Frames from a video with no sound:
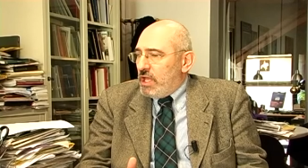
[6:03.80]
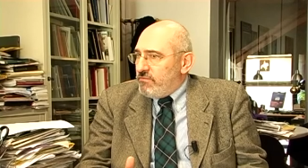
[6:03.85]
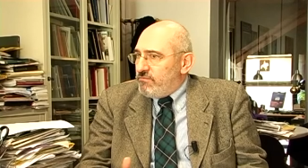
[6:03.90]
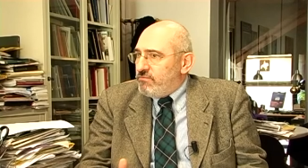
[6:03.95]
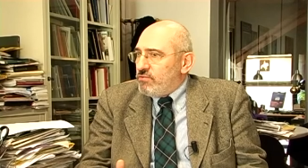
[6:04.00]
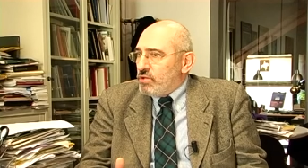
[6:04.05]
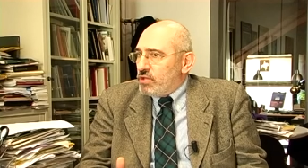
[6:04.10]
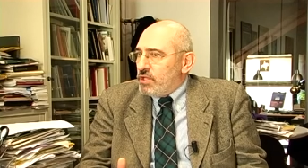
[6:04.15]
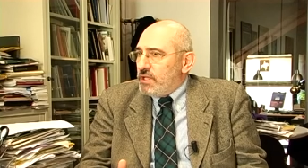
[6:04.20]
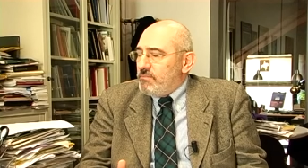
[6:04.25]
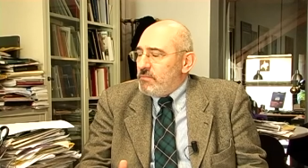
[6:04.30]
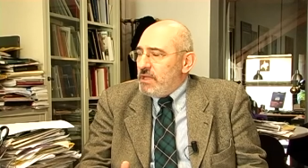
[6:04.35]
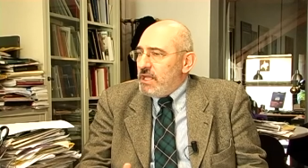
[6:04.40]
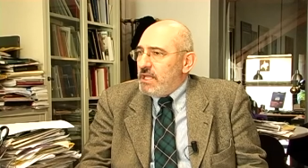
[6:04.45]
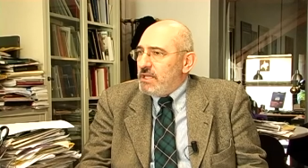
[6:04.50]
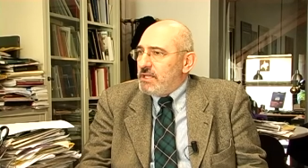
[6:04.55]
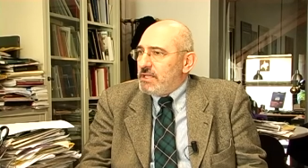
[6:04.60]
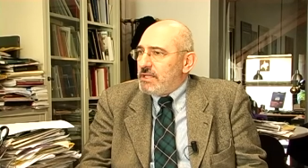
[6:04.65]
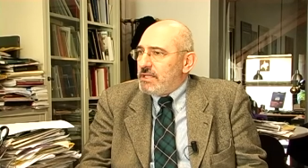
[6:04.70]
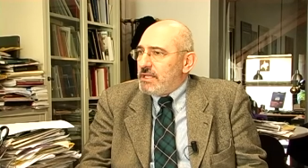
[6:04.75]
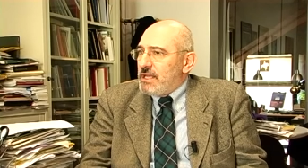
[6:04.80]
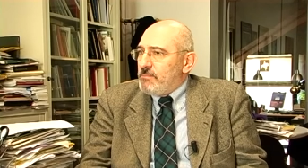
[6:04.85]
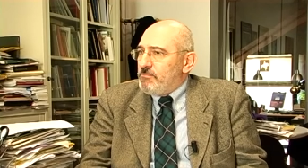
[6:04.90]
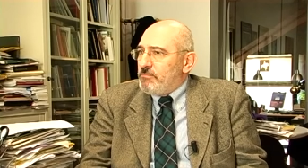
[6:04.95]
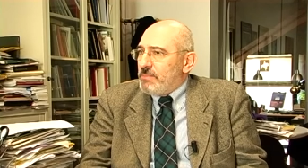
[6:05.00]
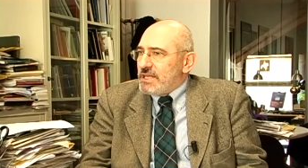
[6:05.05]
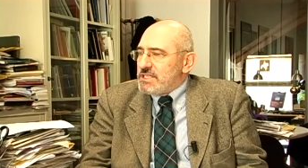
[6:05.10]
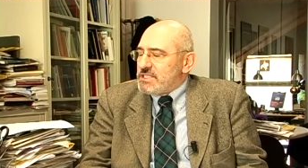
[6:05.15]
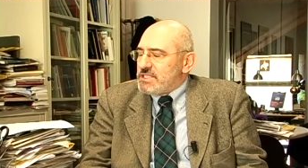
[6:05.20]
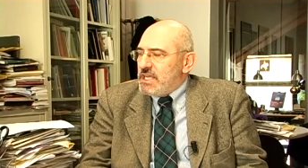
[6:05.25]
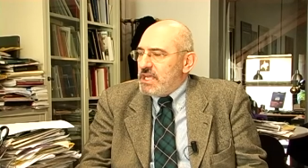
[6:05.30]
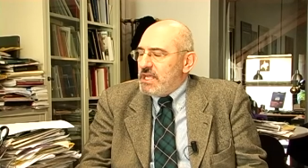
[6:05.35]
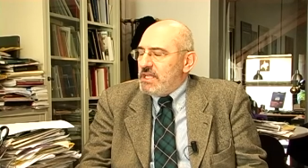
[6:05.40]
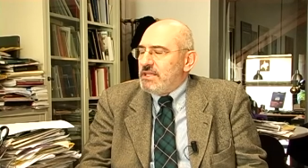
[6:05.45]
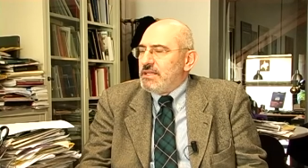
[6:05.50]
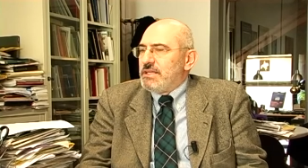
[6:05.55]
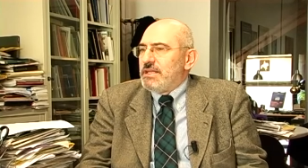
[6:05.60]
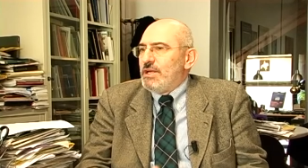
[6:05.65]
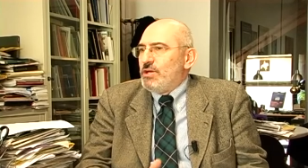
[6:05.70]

è fortemente presente.